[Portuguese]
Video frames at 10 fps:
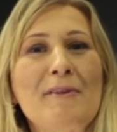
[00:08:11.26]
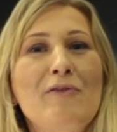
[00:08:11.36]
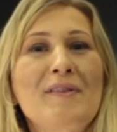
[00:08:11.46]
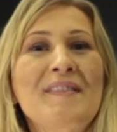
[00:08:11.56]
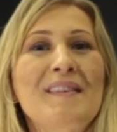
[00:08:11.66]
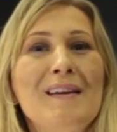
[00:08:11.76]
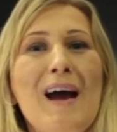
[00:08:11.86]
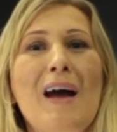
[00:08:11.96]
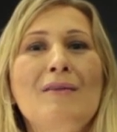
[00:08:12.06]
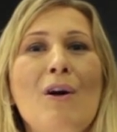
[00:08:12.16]
para você
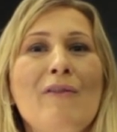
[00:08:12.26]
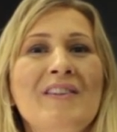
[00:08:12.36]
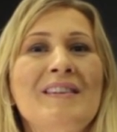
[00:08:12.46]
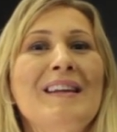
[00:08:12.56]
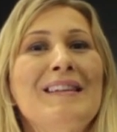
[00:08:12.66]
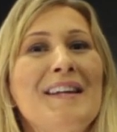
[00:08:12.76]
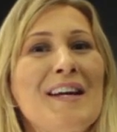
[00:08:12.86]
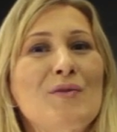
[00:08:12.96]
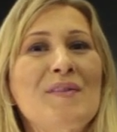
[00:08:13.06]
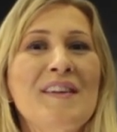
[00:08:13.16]
a nova
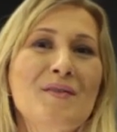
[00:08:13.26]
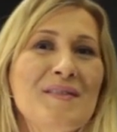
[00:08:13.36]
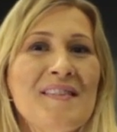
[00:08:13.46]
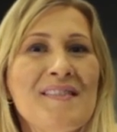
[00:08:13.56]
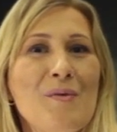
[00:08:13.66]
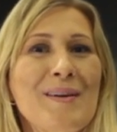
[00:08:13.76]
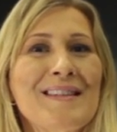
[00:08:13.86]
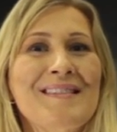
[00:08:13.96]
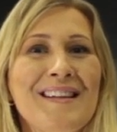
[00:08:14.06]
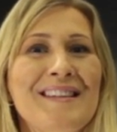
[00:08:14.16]
Teneré
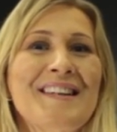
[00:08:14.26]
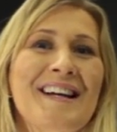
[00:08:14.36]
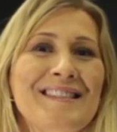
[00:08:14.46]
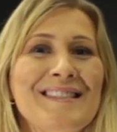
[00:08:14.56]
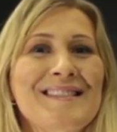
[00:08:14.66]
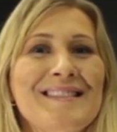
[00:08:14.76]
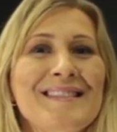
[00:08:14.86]
250 cilindradas.